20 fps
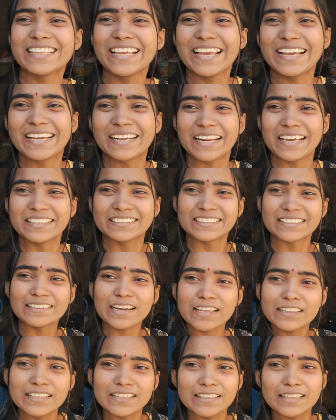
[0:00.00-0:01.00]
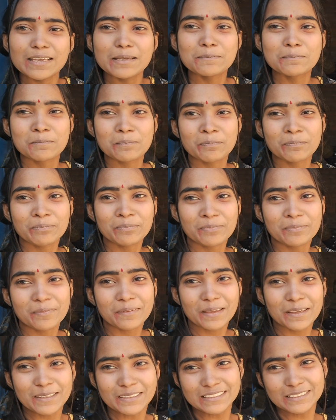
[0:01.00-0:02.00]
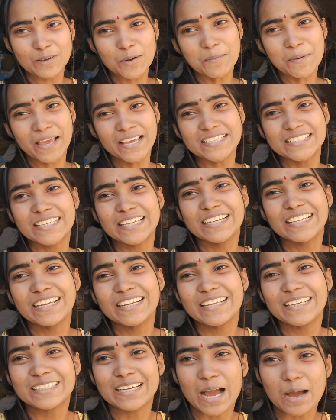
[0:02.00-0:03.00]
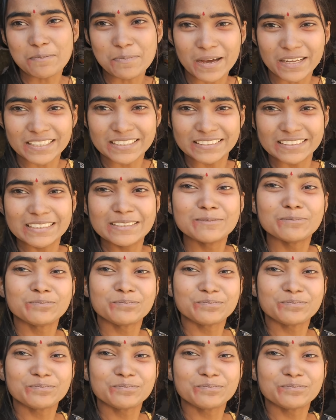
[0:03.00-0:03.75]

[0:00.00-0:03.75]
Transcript: देख रहे थे ना दीदी तो मैं इसीलिए नहीं खा पा रही थी